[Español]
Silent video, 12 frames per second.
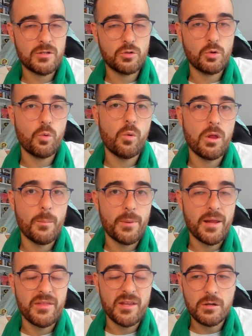Yo lo he jugado en
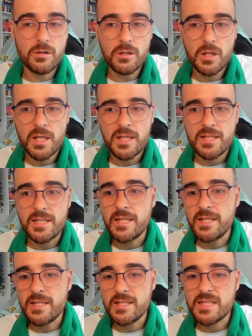Play 5
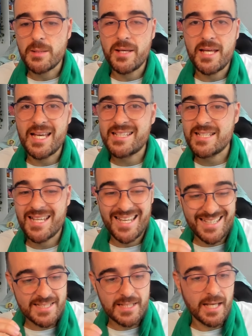y se ve
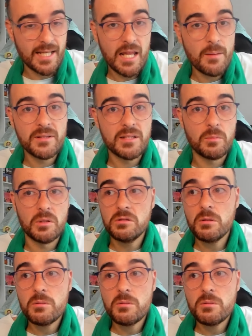exageradamente bonito.